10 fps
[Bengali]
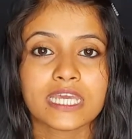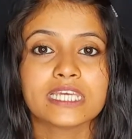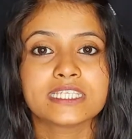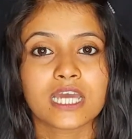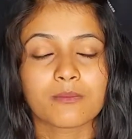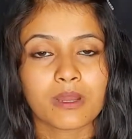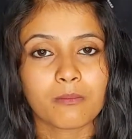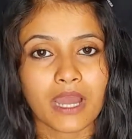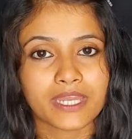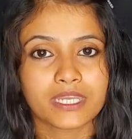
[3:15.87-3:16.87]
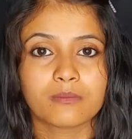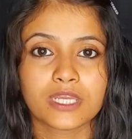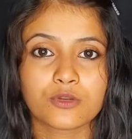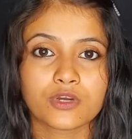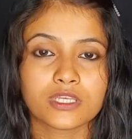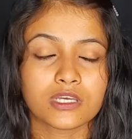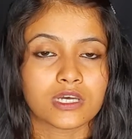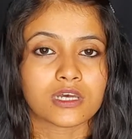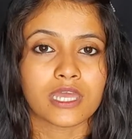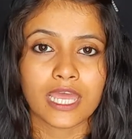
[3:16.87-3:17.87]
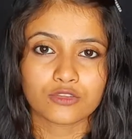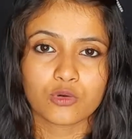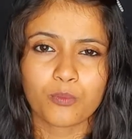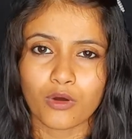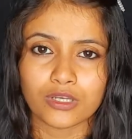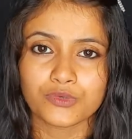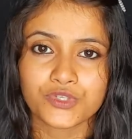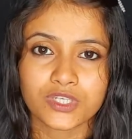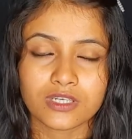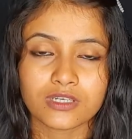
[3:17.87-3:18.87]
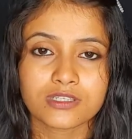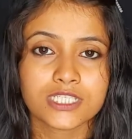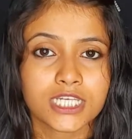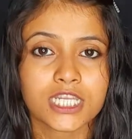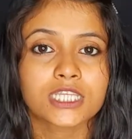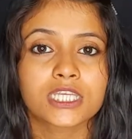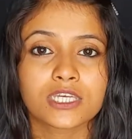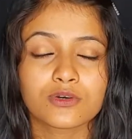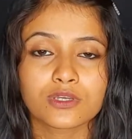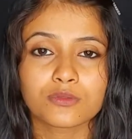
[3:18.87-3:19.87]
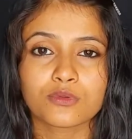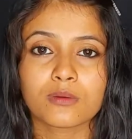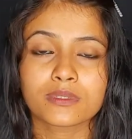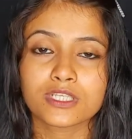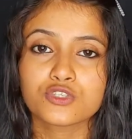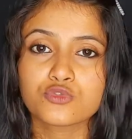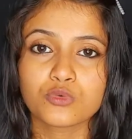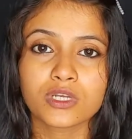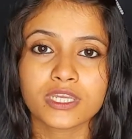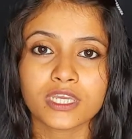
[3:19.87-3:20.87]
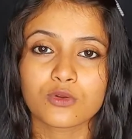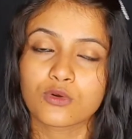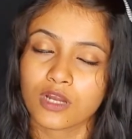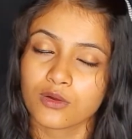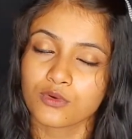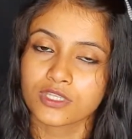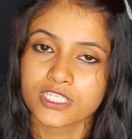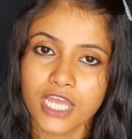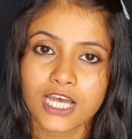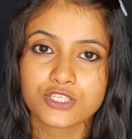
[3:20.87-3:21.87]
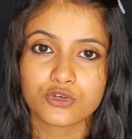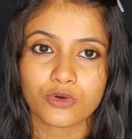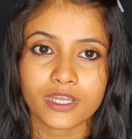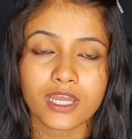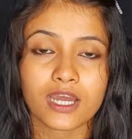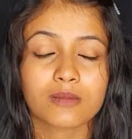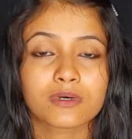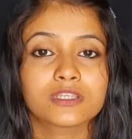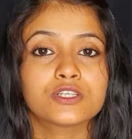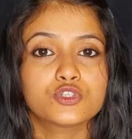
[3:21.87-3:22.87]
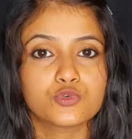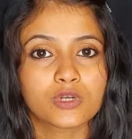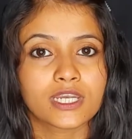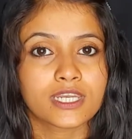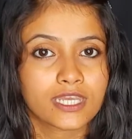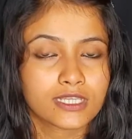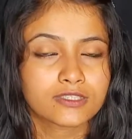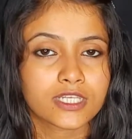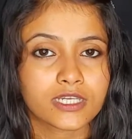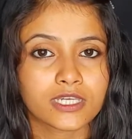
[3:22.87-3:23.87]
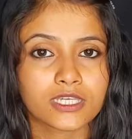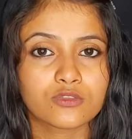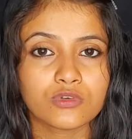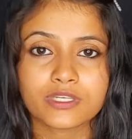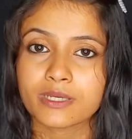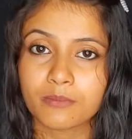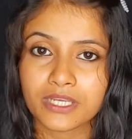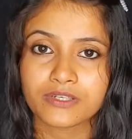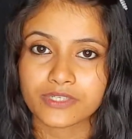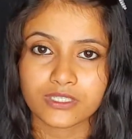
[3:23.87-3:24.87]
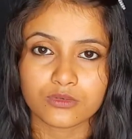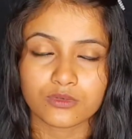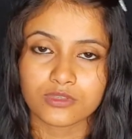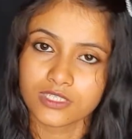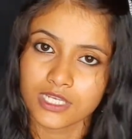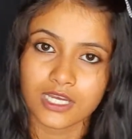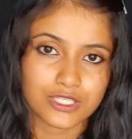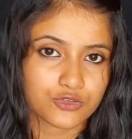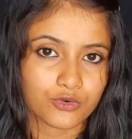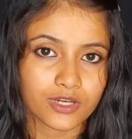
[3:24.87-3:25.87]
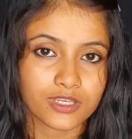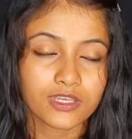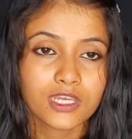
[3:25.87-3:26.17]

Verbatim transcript: এই যে আমরা বাইরে বেরোই এত পলিউশন সেটার থেকেও কিন্তু আমাদের চুলকে রক্ষা করতে সাহায্য করে আর আমাদের চুলের হেলথটাকে কিন্তু এটা মেনটেন করতে সাহায্য করে